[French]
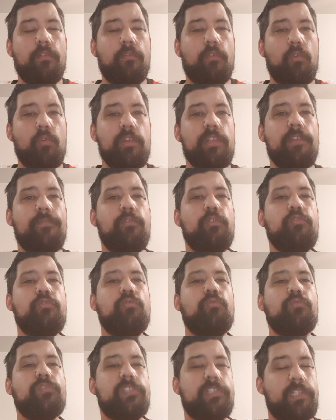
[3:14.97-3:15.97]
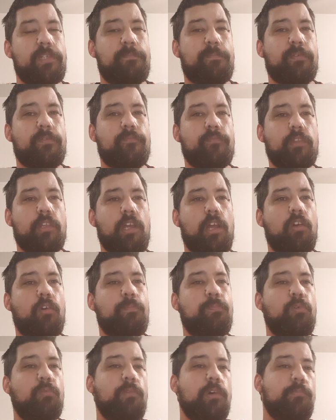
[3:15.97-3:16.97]
au niveau du 11 type, alors
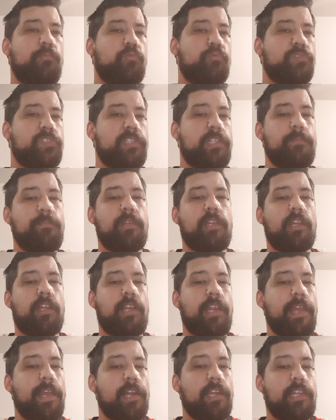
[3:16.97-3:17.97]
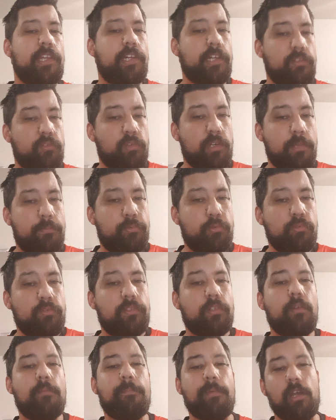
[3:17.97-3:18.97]
pour moi, mon 11 type, il est clair, les cas dans les buts.
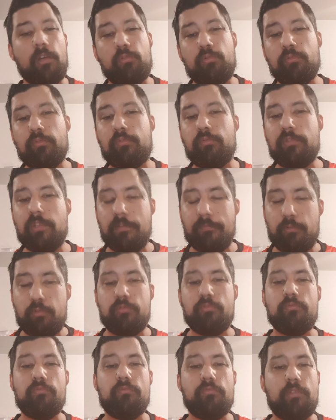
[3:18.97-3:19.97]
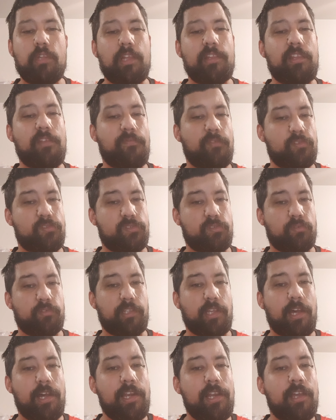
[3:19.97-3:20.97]
Par contre, au niveau du, de la défense
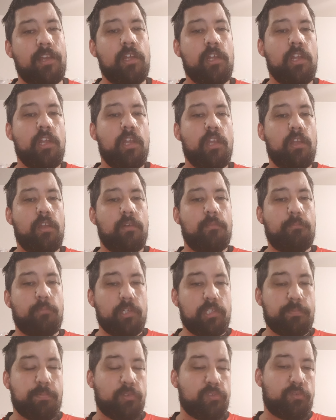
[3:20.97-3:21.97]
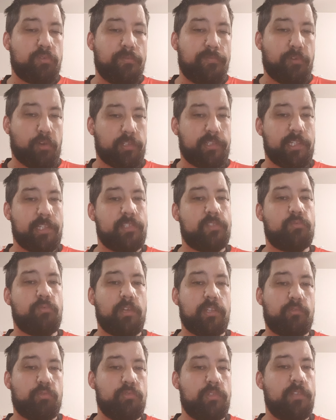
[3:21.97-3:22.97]
centrale, moi je pense que Fortes
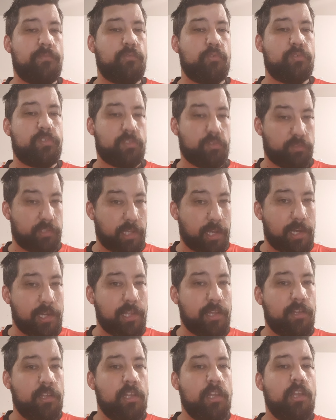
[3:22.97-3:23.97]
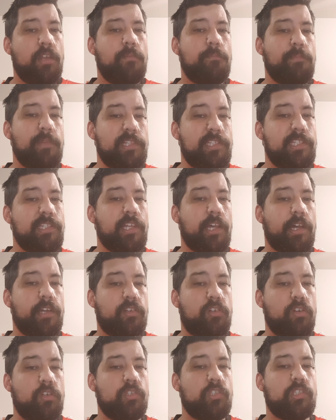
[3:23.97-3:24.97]
doit être au niveau central, Medina à
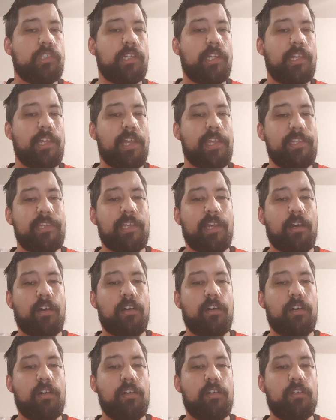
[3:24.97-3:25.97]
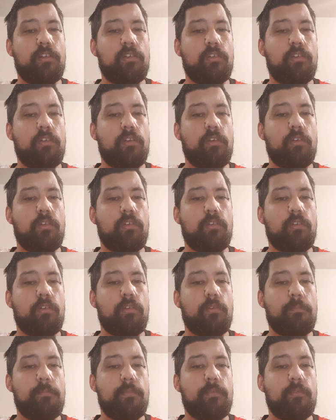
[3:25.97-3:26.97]
gauche et Aydara,
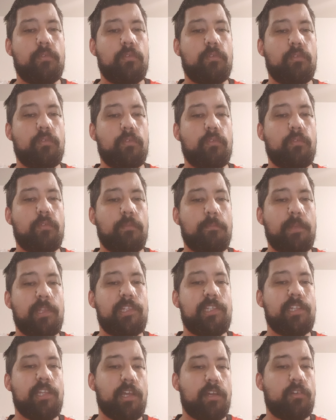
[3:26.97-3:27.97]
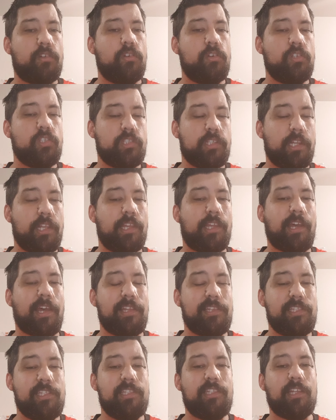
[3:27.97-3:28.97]
euh, euh, Medina à gauche et
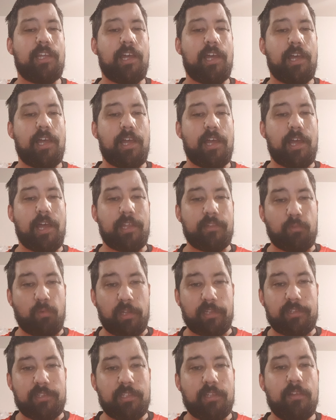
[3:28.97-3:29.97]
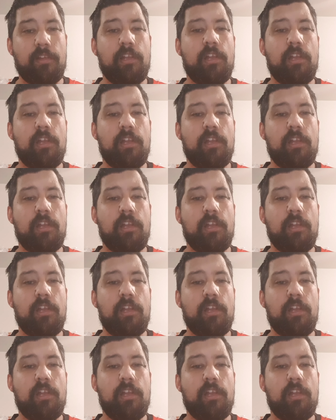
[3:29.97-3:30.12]
Gradit à droite.